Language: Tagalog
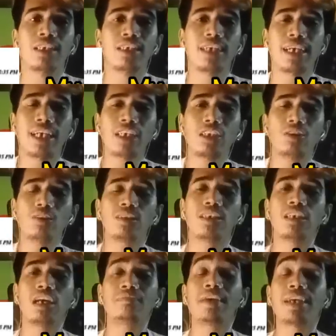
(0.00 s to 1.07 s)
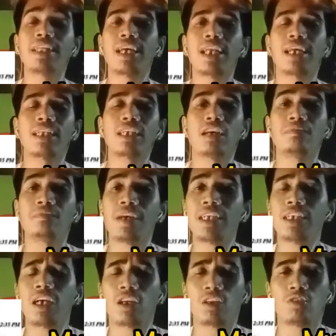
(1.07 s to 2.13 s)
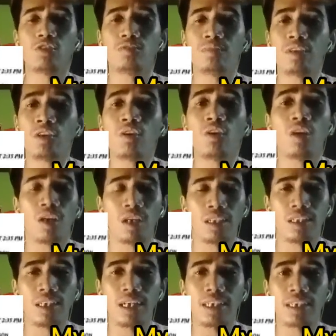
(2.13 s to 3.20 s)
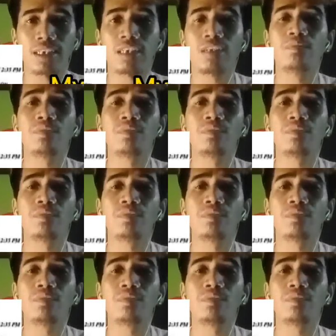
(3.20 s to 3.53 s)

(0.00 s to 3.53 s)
Second choice, the veteran campaigner, numero 3,